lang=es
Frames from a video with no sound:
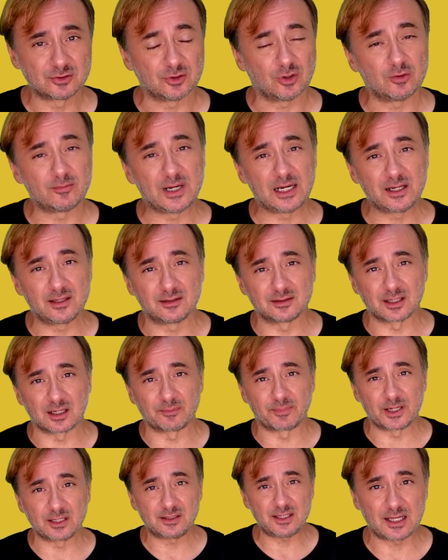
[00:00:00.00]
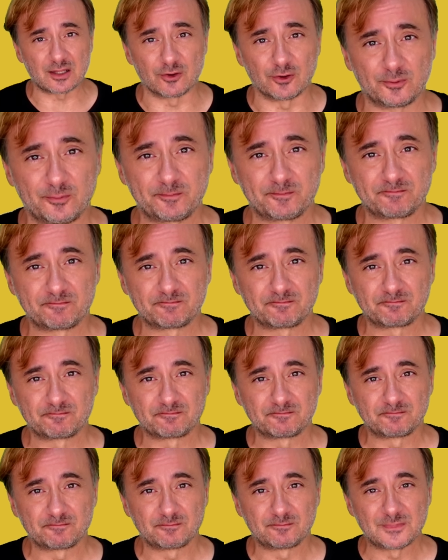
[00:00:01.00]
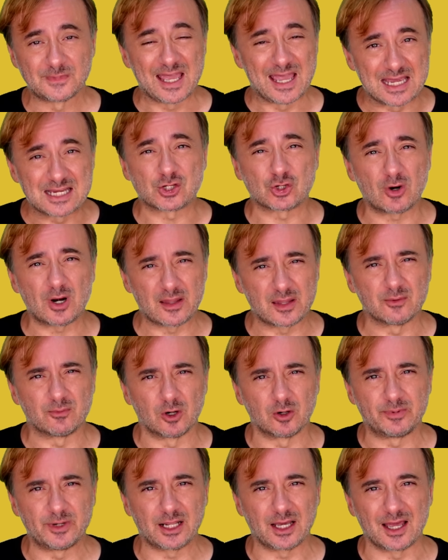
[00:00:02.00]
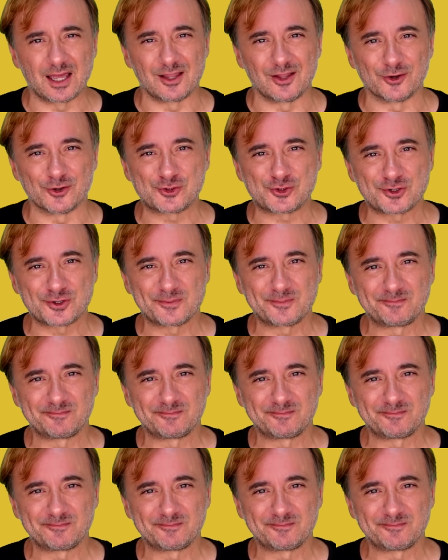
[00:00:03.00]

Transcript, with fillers: o malinterpretado. Es hora de volver a ellos.